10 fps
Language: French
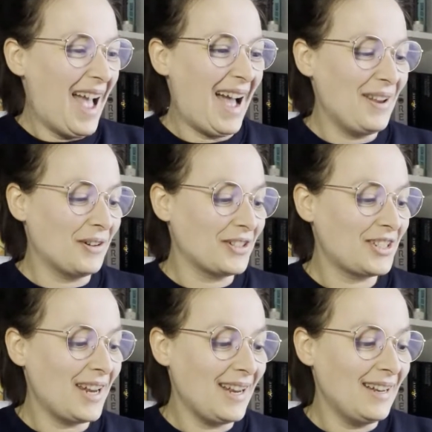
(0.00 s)
Alors,
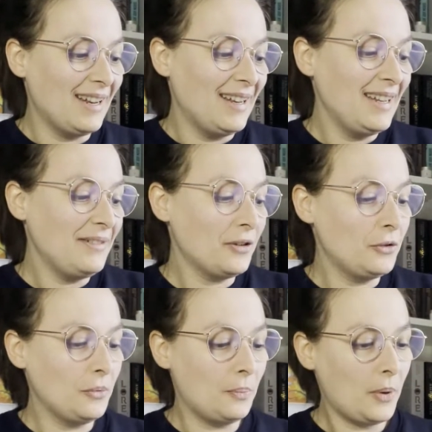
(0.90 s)
chez les livres
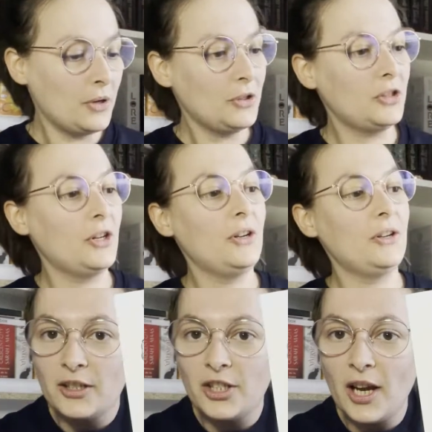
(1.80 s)
de poche,
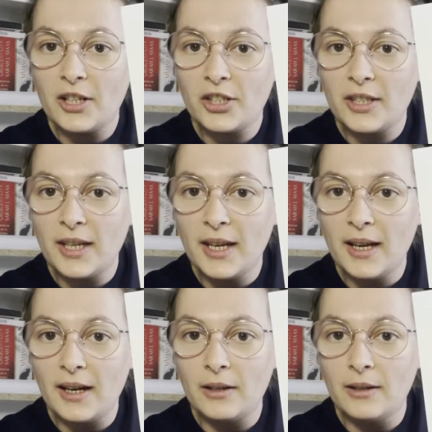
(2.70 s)
j'ai
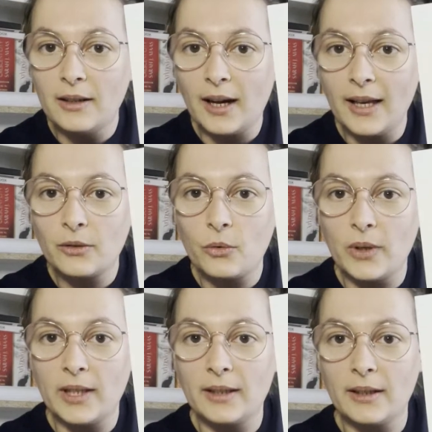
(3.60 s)
acheté Red
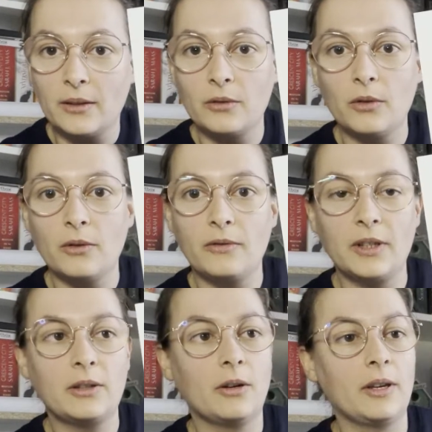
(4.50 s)
Queen de
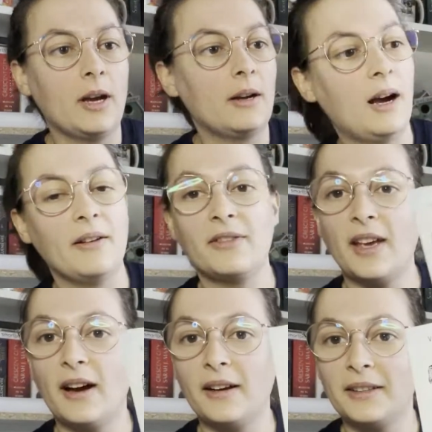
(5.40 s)
Victoria
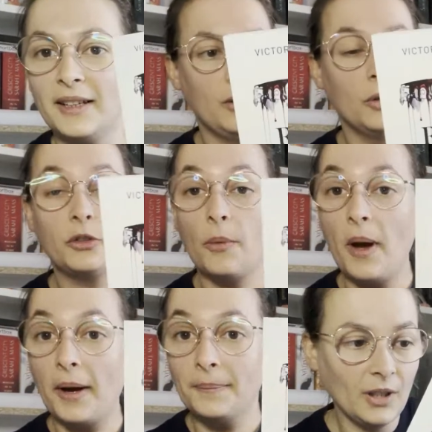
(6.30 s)
Aviard, le tome
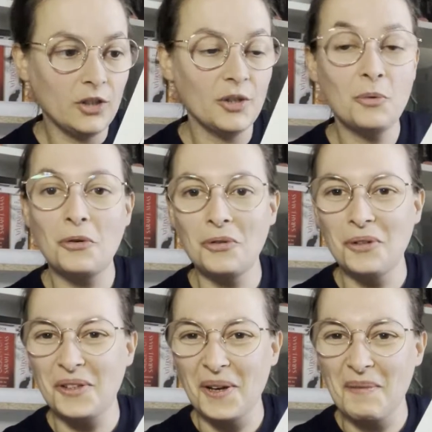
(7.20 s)
1. J'ai beaucoup de
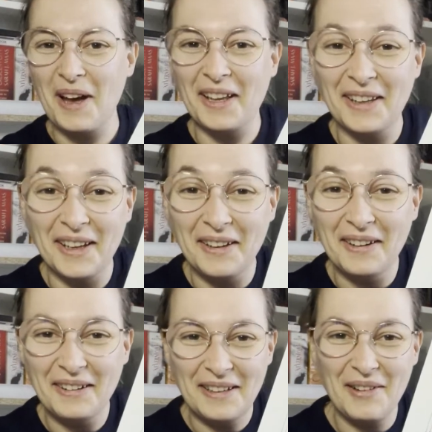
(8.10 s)
tome 1
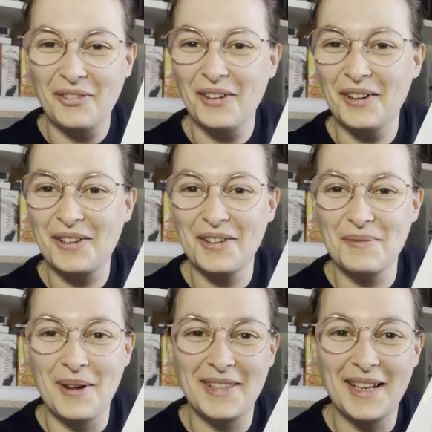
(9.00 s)
d'ailleurs, il va falloir que je
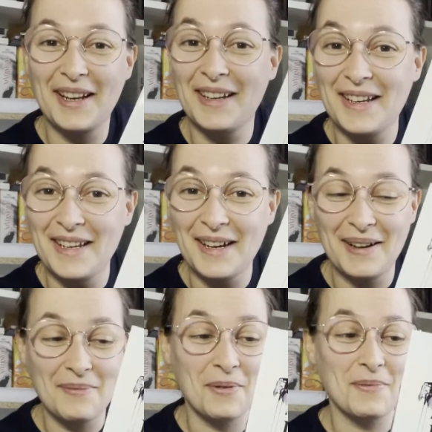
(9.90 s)
m'attelle à les lire
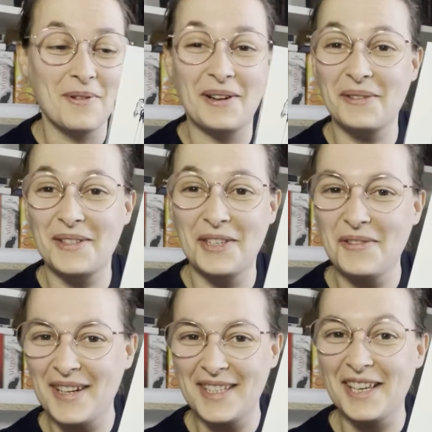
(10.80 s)
hein, pour pouvoir
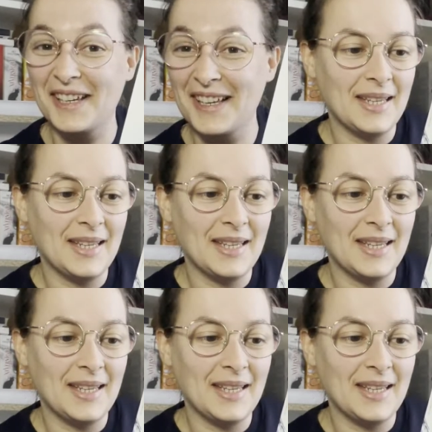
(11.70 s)
continuer les sagas.